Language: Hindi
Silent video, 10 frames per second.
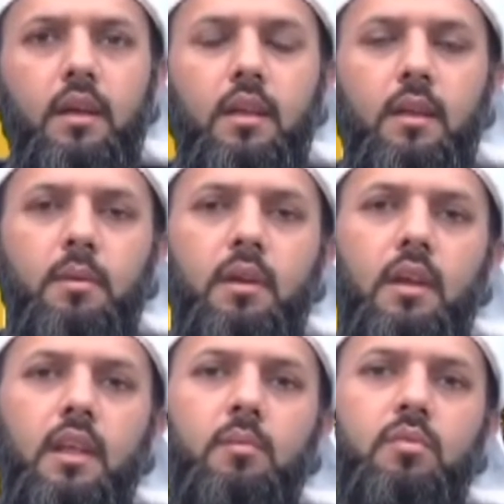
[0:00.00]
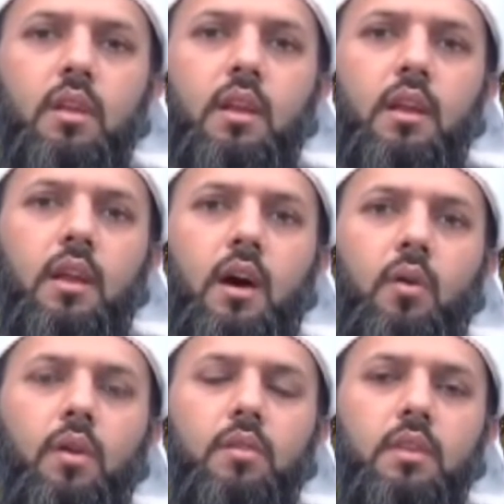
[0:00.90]
नबी करीम सल्लल्लाहु
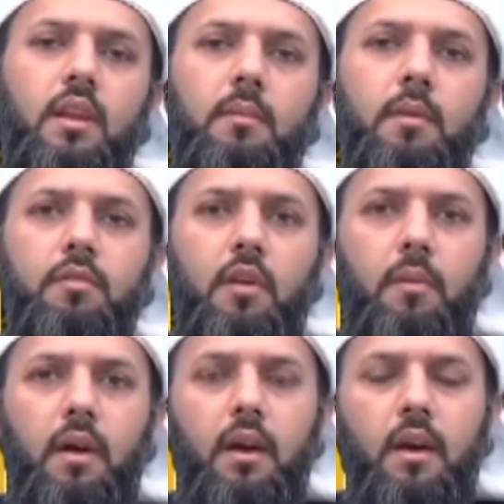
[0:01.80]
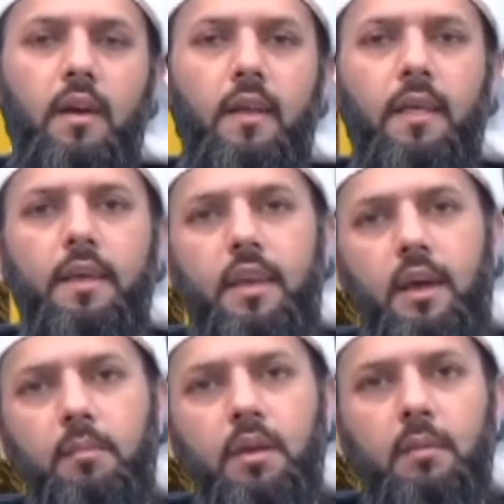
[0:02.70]
अलैहि वसल्लम ने फरमाया कि
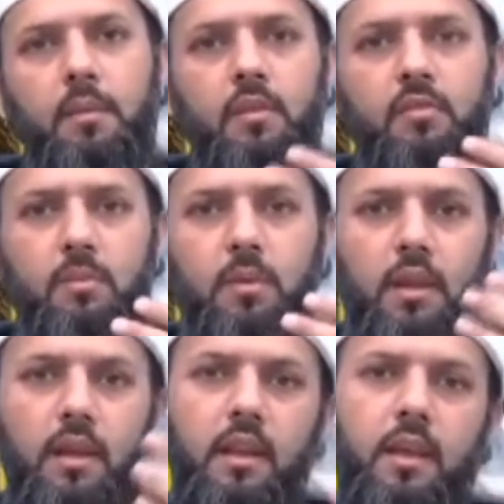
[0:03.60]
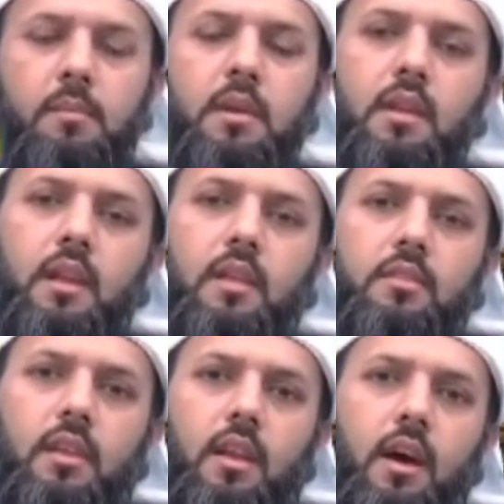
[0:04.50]
अभी अभी जब्राईल अमीन
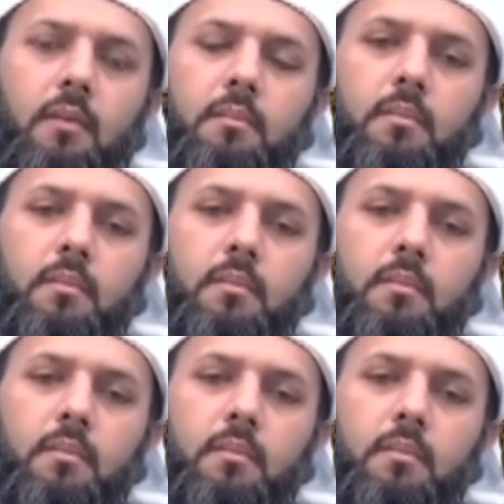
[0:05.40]
अलैहिस्सलाम